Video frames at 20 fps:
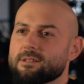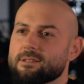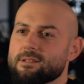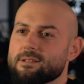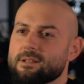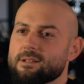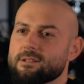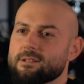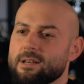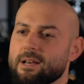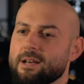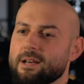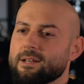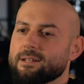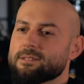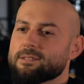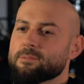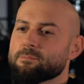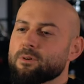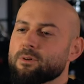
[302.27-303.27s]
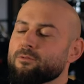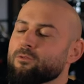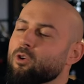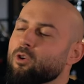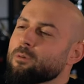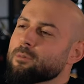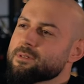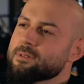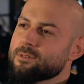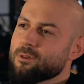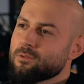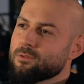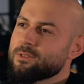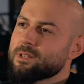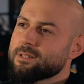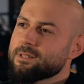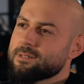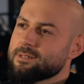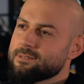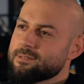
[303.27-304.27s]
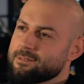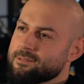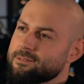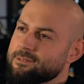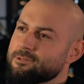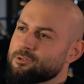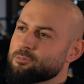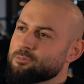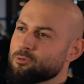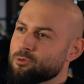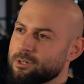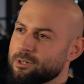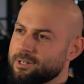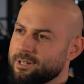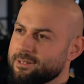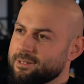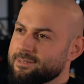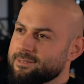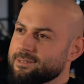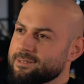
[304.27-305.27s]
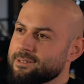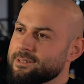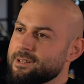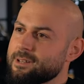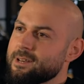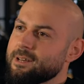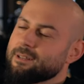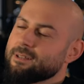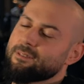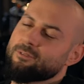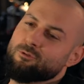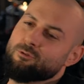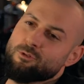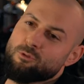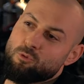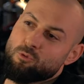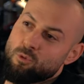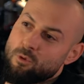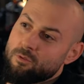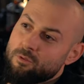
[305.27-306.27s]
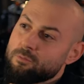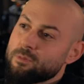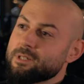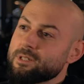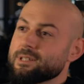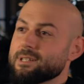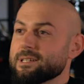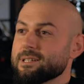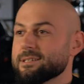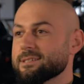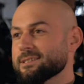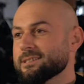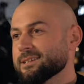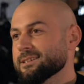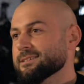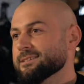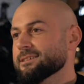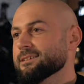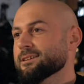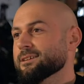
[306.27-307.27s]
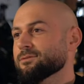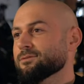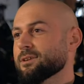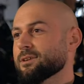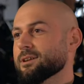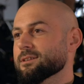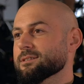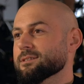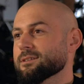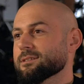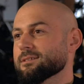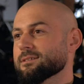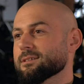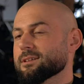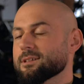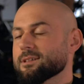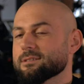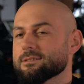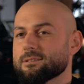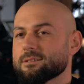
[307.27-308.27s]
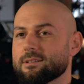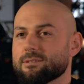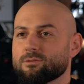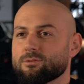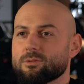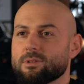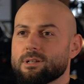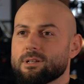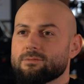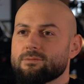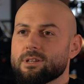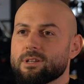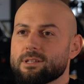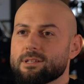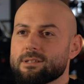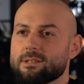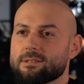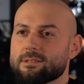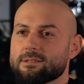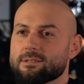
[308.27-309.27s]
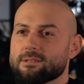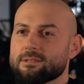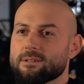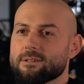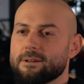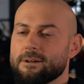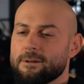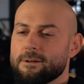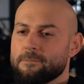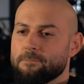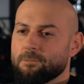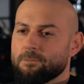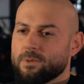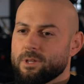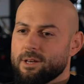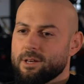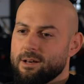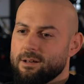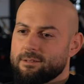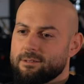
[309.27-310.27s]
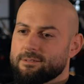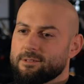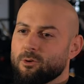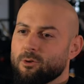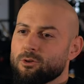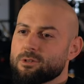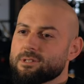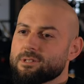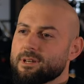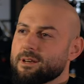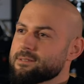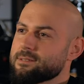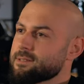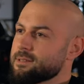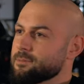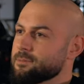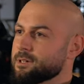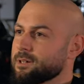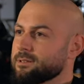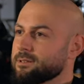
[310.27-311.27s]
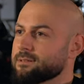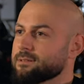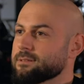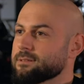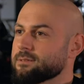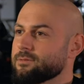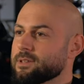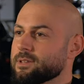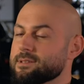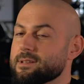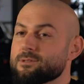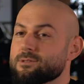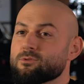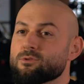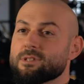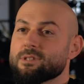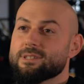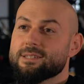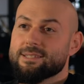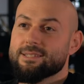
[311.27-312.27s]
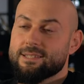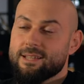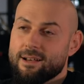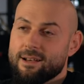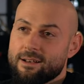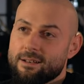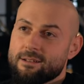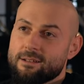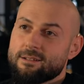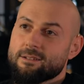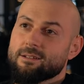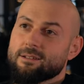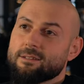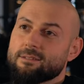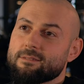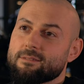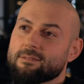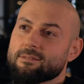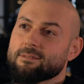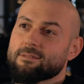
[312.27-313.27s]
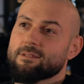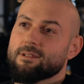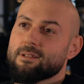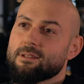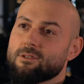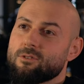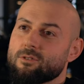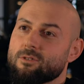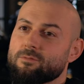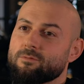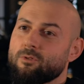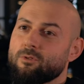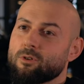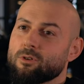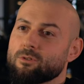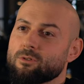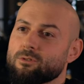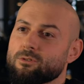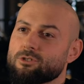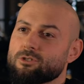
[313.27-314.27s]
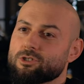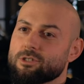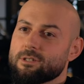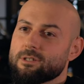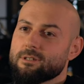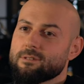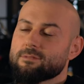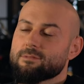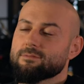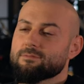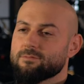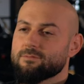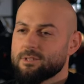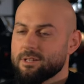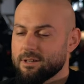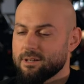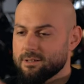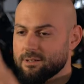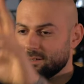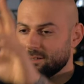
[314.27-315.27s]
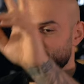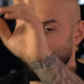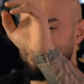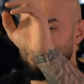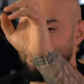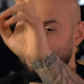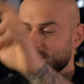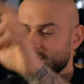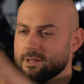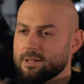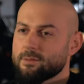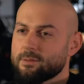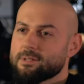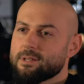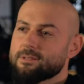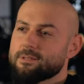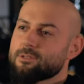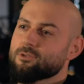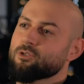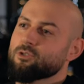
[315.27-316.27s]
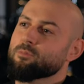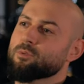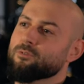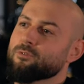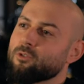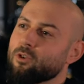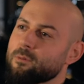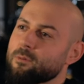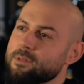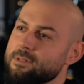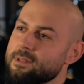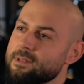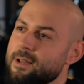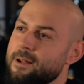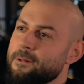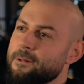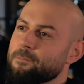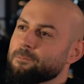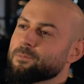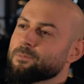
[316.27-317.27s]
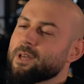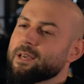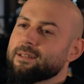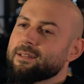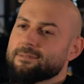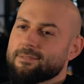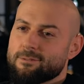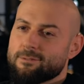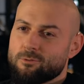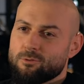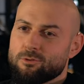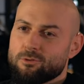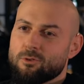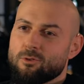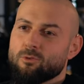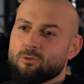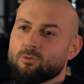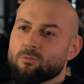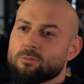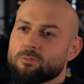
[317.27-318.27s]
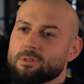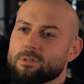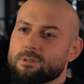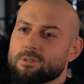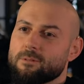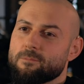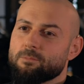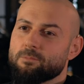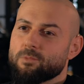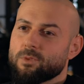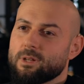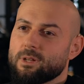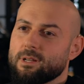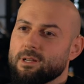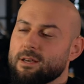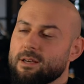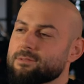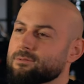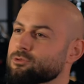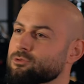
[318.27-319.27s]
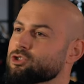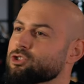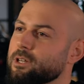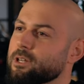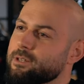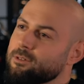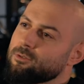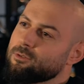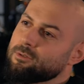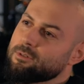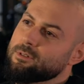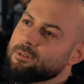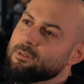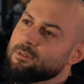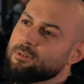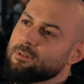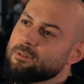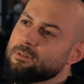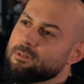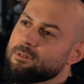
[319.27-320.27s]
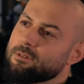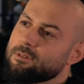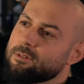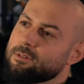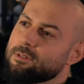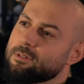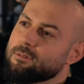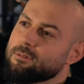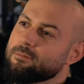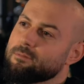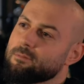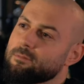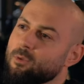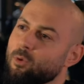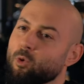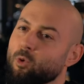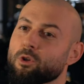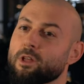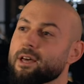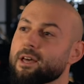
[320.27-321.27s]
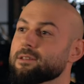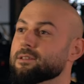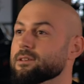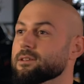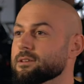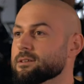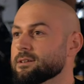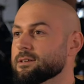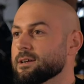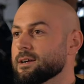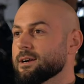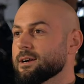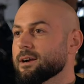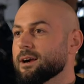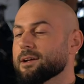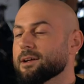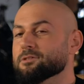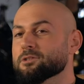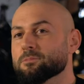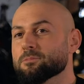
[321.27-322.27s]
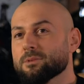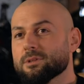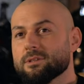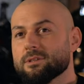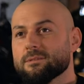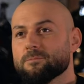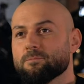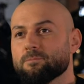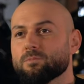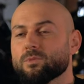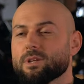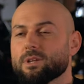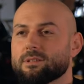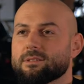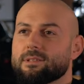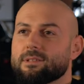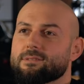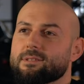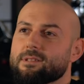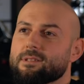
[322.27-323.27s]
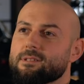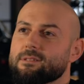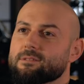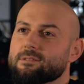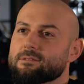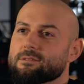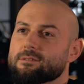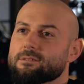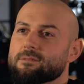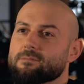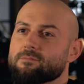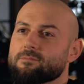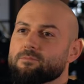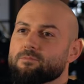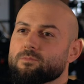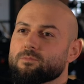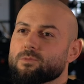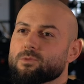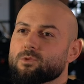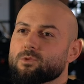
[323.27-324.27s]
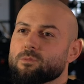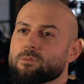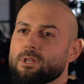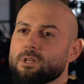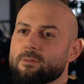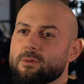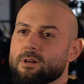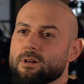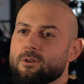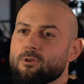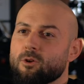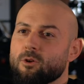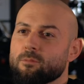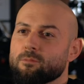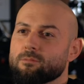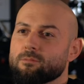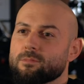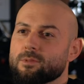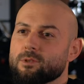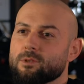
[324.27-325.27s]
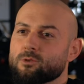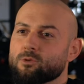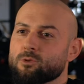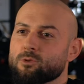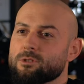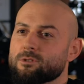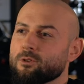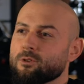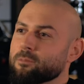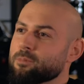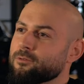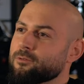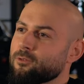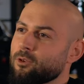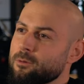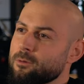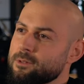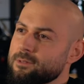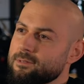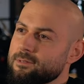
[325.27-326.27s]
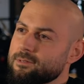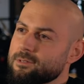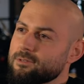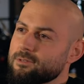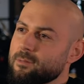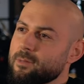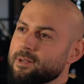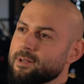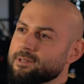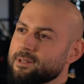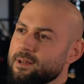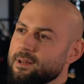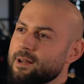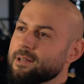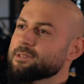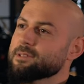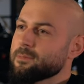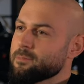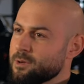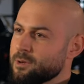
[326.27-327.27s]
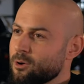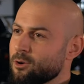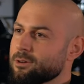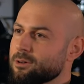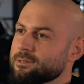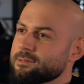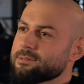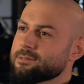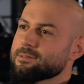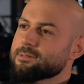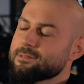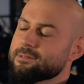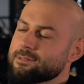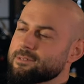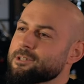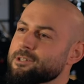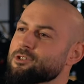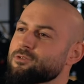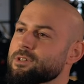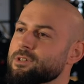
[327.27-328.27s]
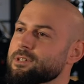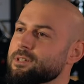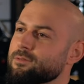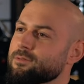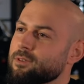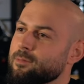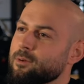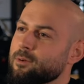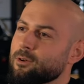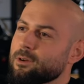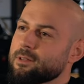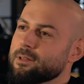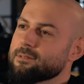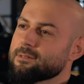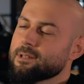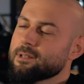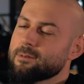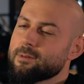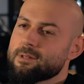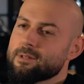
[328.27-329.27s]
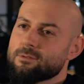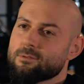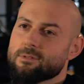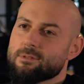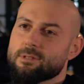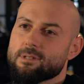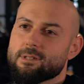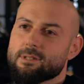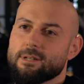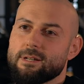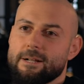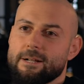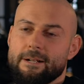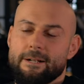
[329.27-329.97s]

hast, halt diese Performance auch wirklich äh, spüren kannst, ne? dass ja. du in die Kurven mit den dicken Dingern fahren kannst halt, ne? dass du halt wirklich äh, ja, da ordentlich Gas geben kannst. Ne? Was natürlich da ganz klar auch im Vordergrund steht, wieder natürlich, der Name sagt es ja schon, Performance, da geht es natürlich auch um ähm, Leistungssteigerung. 100 Ähm, ohne Ende. Ne? Ja. Also ich bin tatsächlich ähm, zu dem Thema gekommen durch Don Performance. Ich war mal da. Also ich habe mir auch ein Stage 4 Kit verbauen lassen damals und äh,